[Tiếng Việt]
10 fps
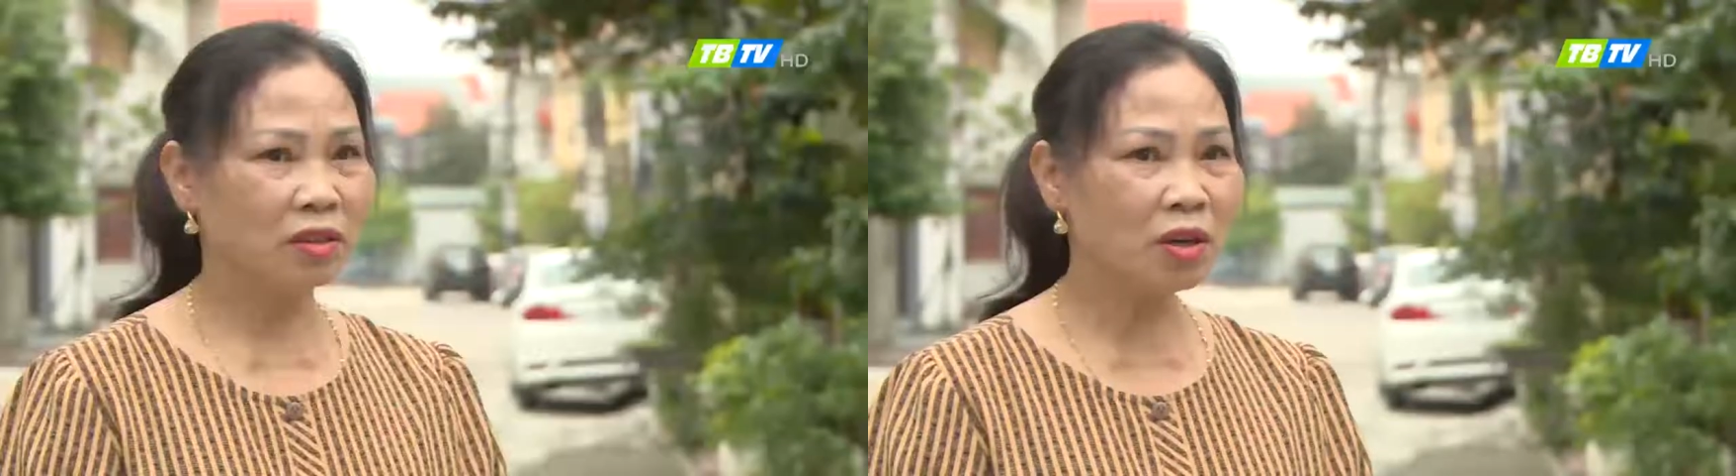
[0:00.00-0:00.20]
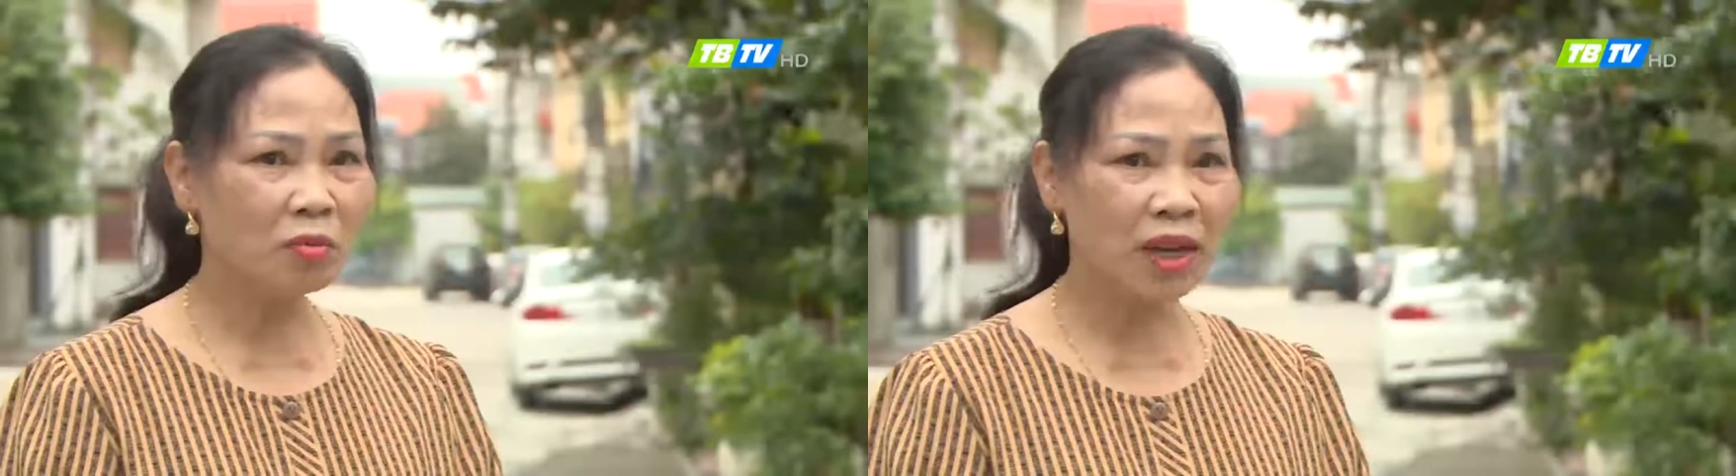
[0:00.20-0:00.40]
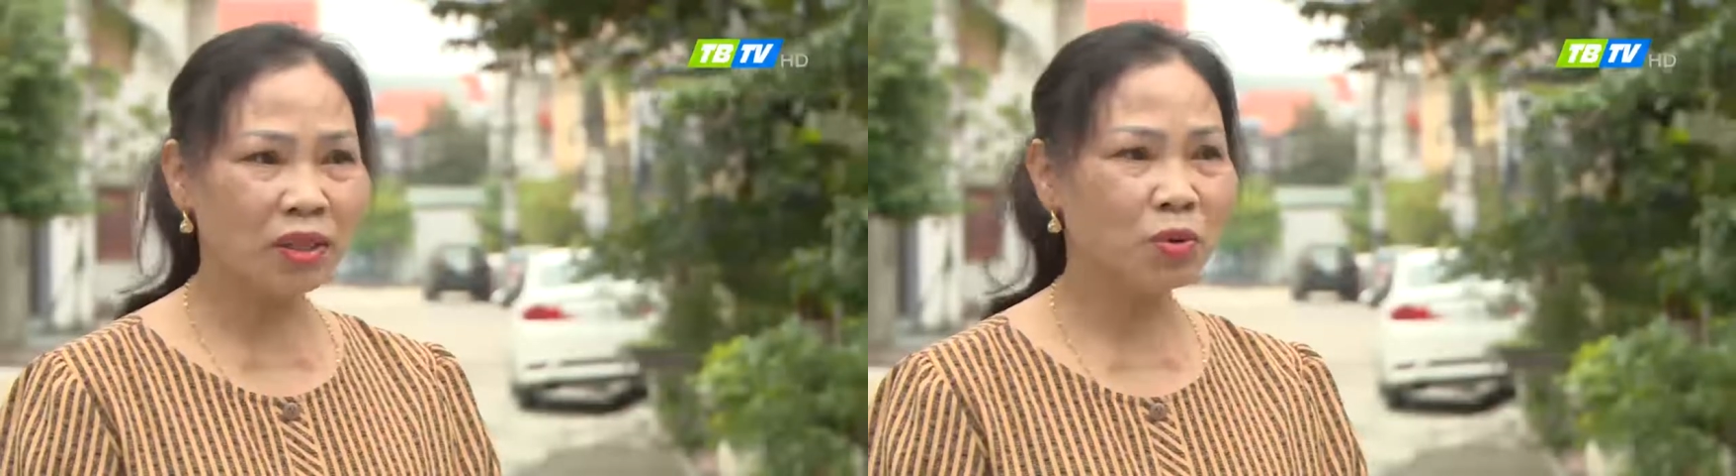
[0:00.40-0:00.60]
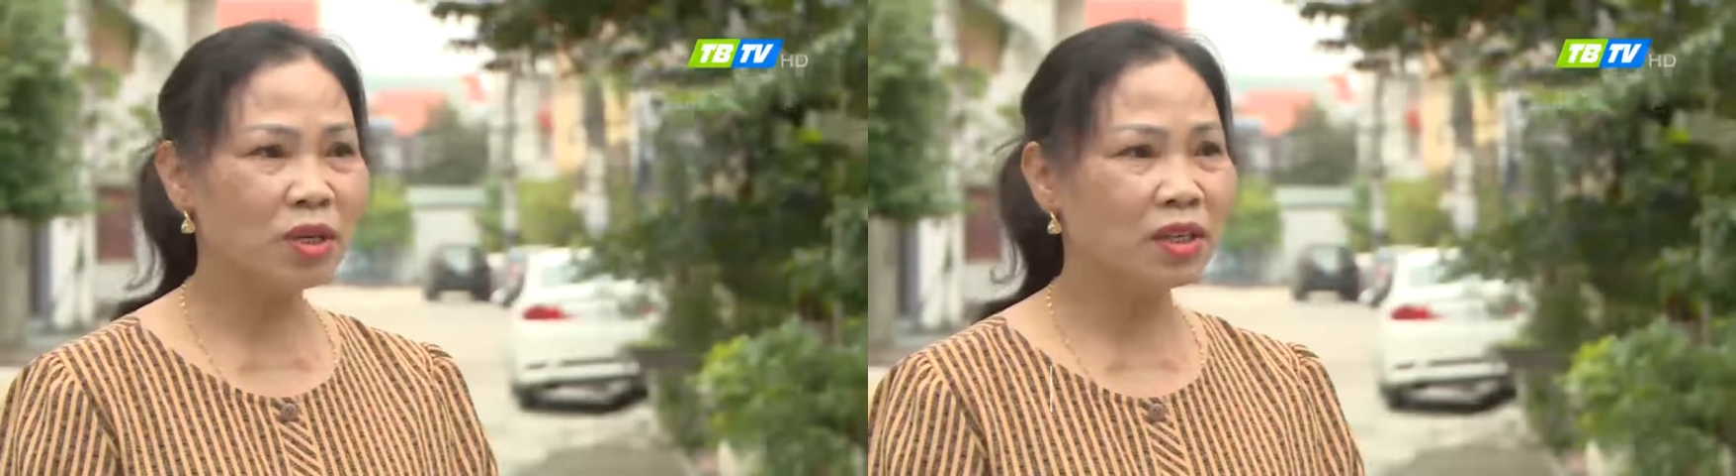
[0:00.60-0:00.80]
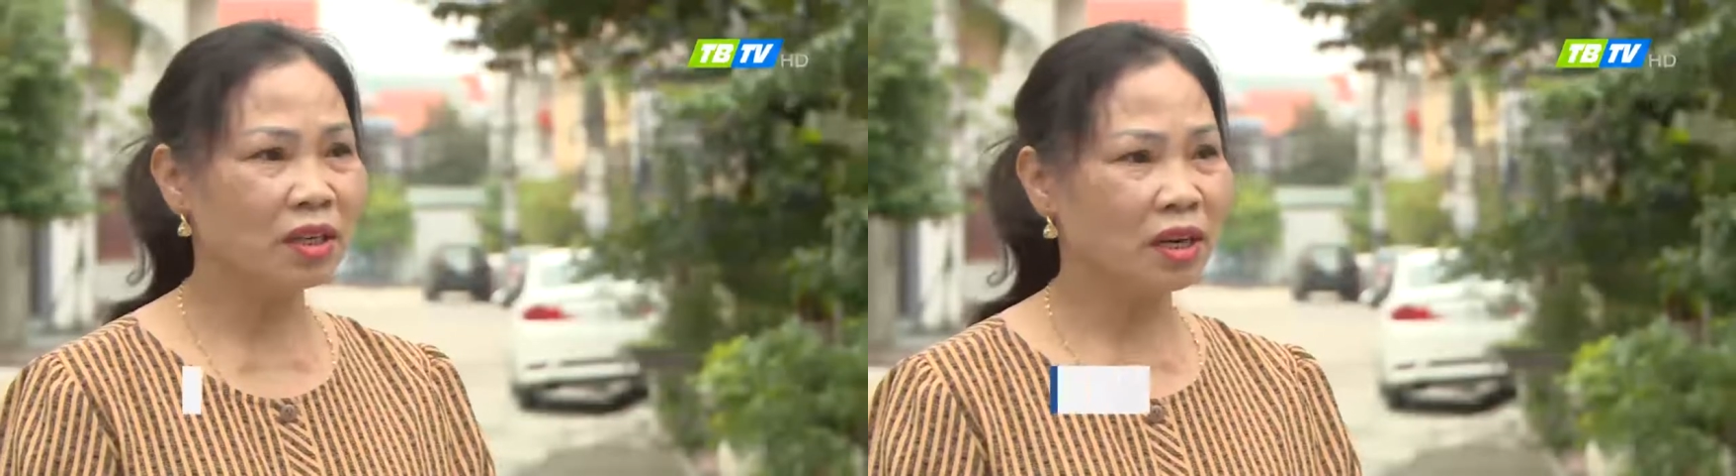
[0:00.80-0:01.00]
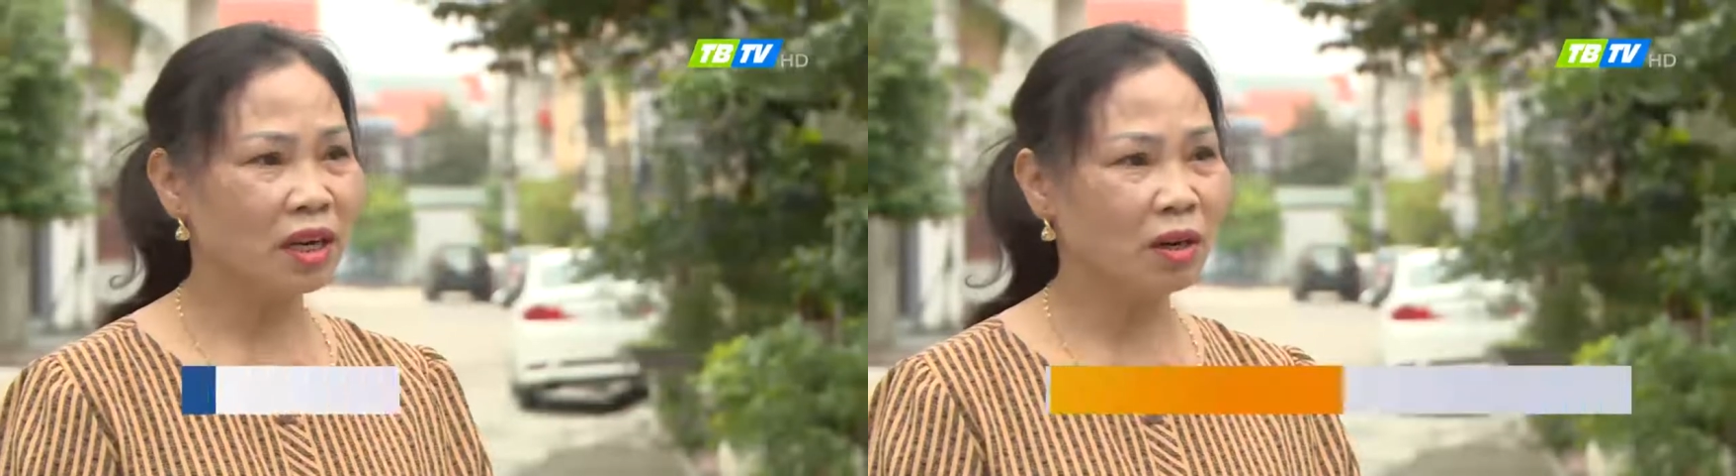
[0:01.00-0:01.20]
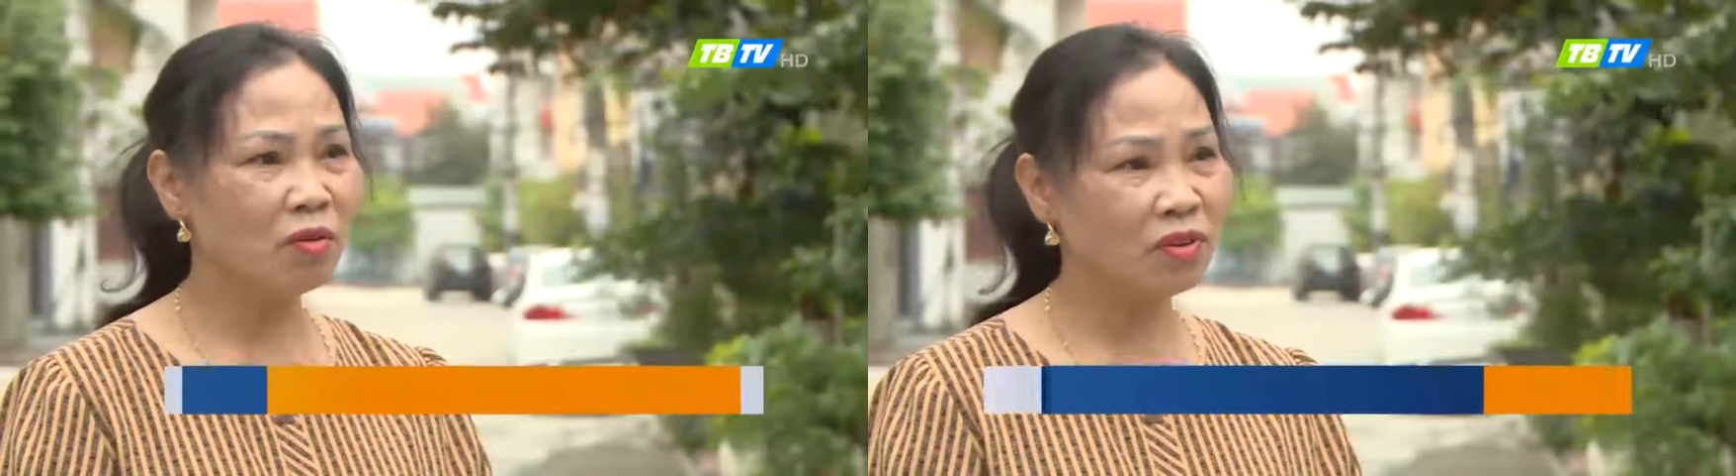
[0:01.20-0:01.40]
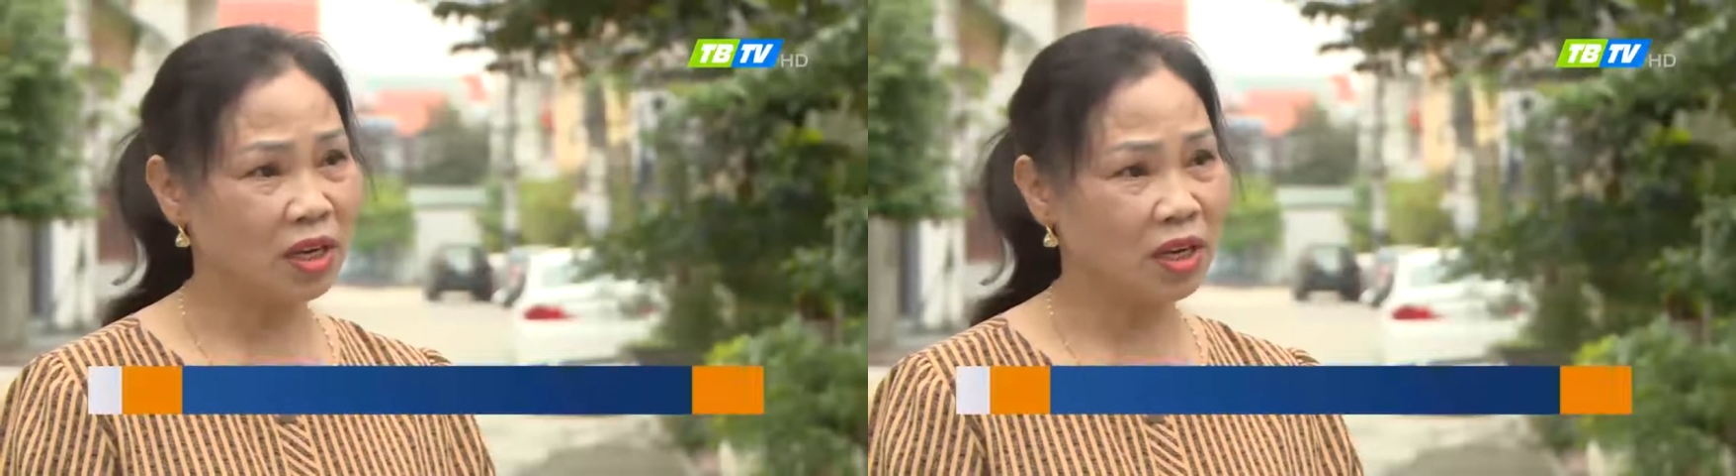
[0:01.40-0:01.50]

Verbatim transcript: trong này tuy rằng là không